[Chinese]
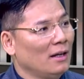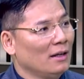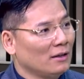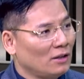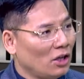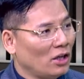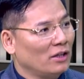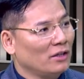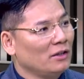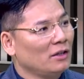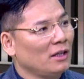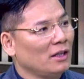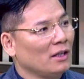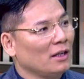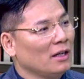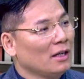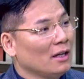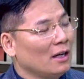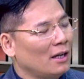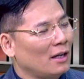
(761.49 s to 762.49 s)
曾经
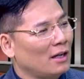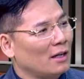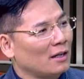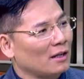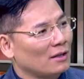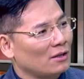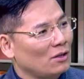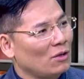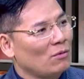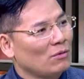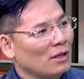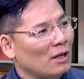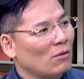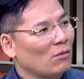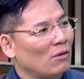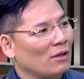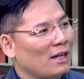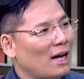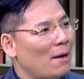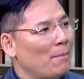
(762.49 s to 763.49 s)
呃受到
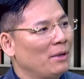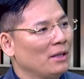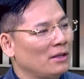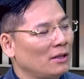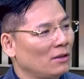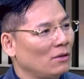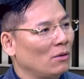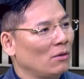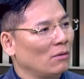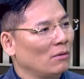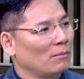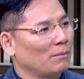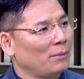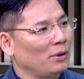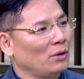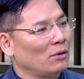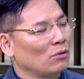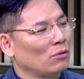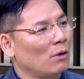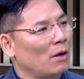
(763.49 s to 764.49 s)
过他们这种，比
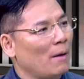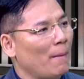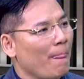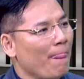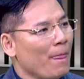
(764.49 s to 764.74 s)
如说